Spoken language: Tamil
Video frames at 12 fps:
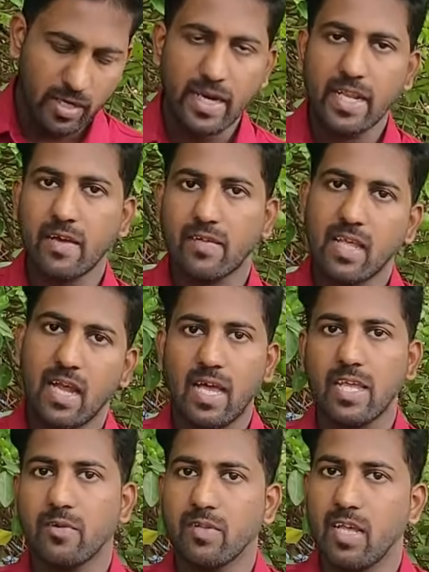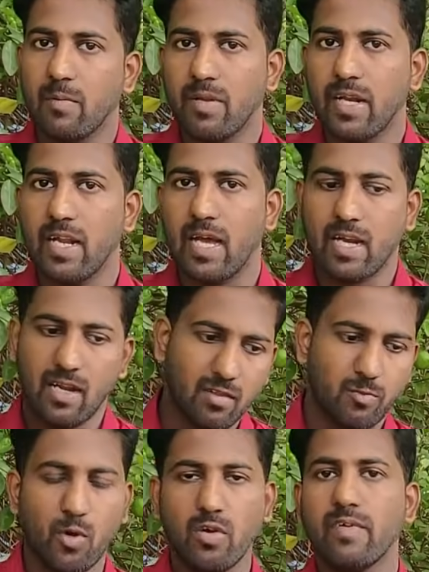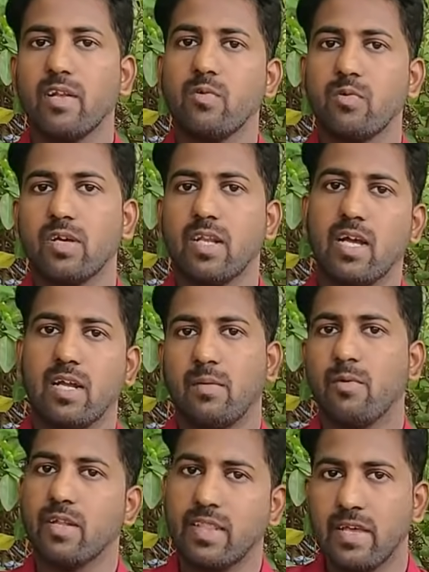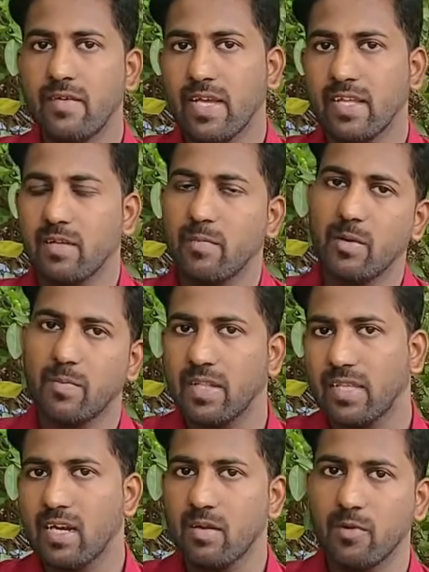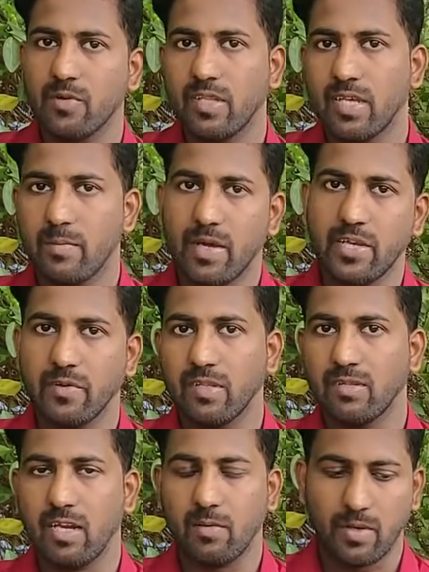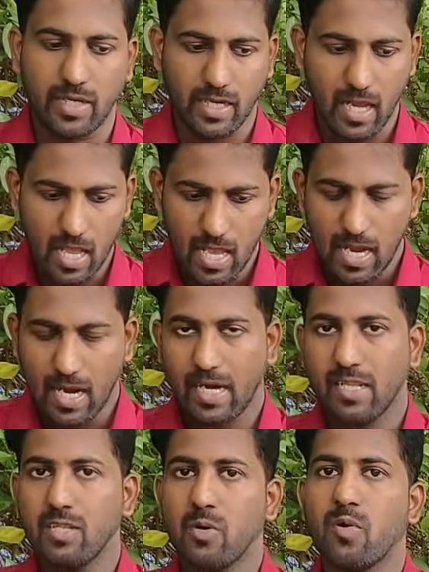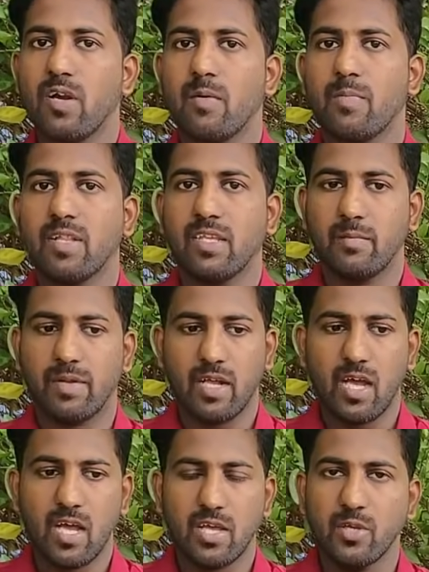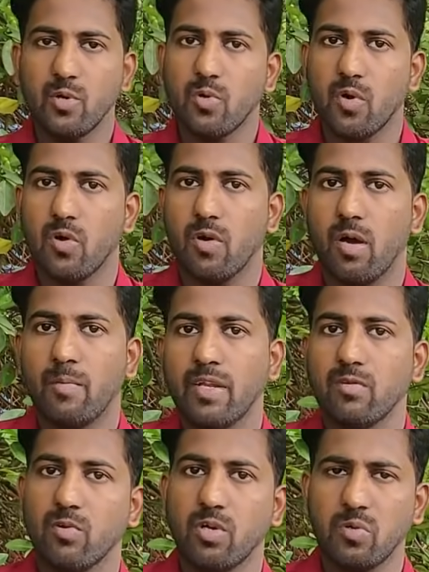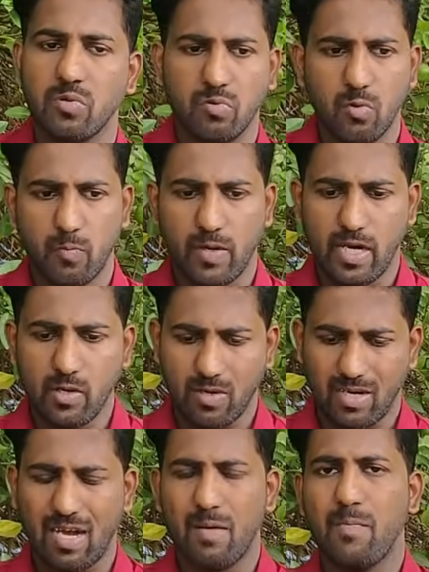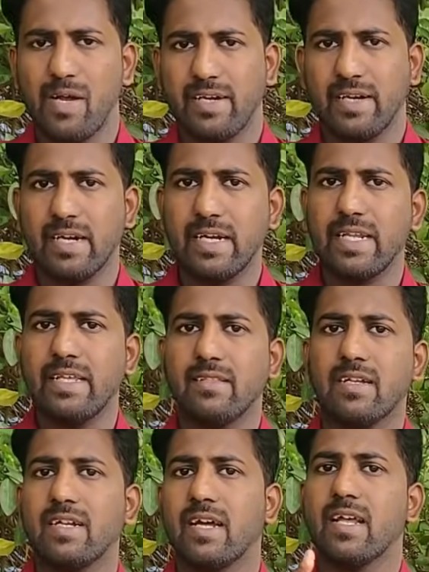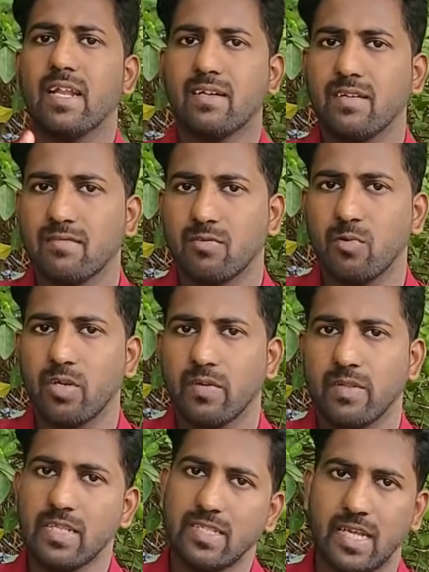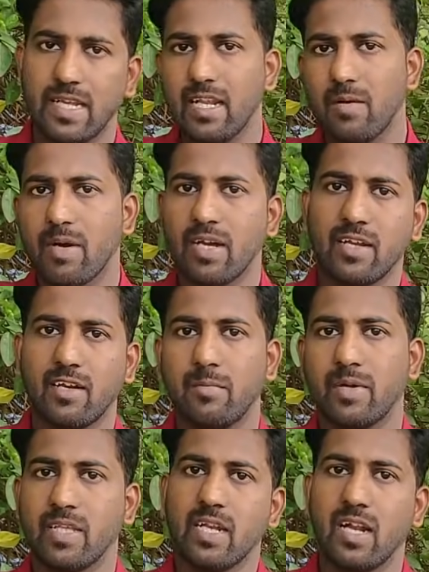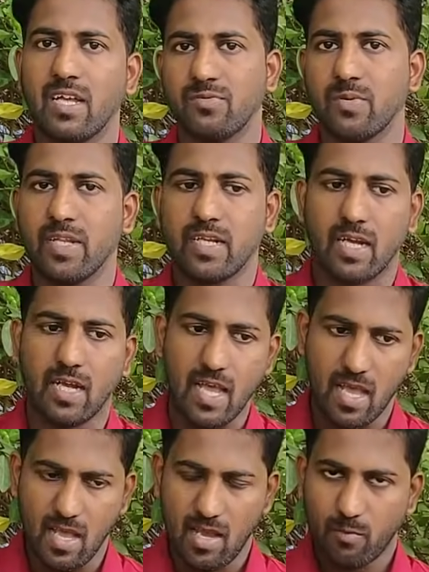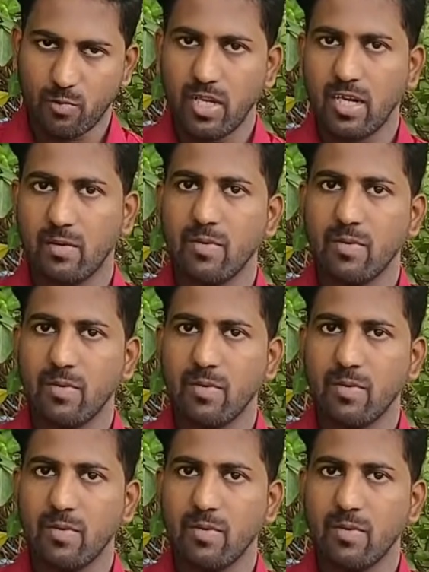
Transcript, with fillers: ஒரே அடியாக வந்து அலாய்க்கு வந்து அப்கிரேட் ஆகலை ஸ்போக் வீலும் கொடுக்குறாங்க நம்மளோட தேவைக்கு ஏற்ற மாதிரி பார்த்தீங்கன்னா நம்ம வந்து பைக்கை வந்து செலக்ட் பண்ணிக்கலாம் அடுத்தது ஹோண்டா பார்த்தீங்க அப்படின்னா யூகோ அப்படின்னு சொல்லிட்டு ஒரு சூப்பரான ஒரு காம்பாக்டான டீசென்டான எலக்ட்ரிக் ஸ்கூட்டர் வந்து சைனா மார்க்கெட்டில் பார்த்தீங்கன்னா லான்ச் பண்ணியிருக்காங்க முதல்